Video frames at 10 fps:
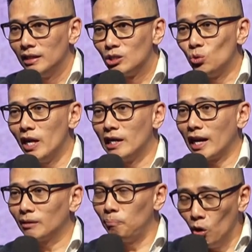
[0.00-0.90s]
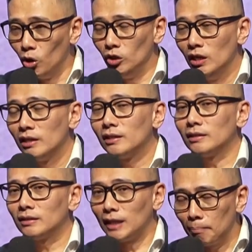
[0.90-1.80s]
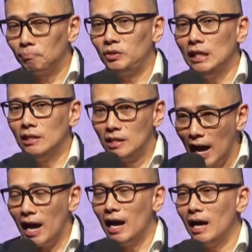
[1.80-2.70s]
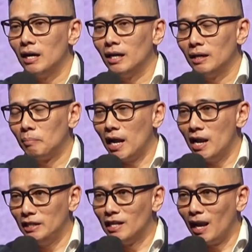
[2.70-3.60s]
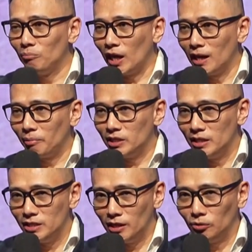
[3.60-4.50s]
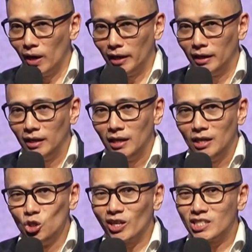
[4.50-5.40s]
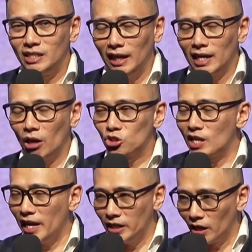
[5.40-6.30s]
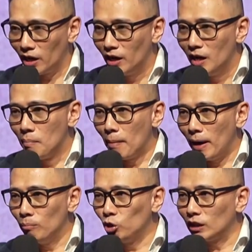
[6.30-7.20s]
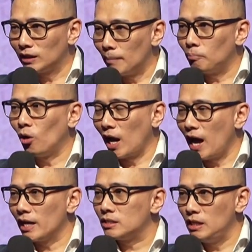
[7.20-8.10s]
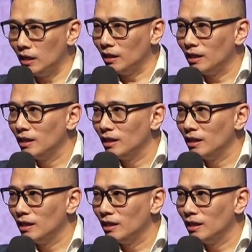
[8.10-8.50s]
Sudah dekat pun tetap tidak berada di dalam tanah perjanjian Tuhan. You are still an outsider. Bapak Ibu tetap orang asing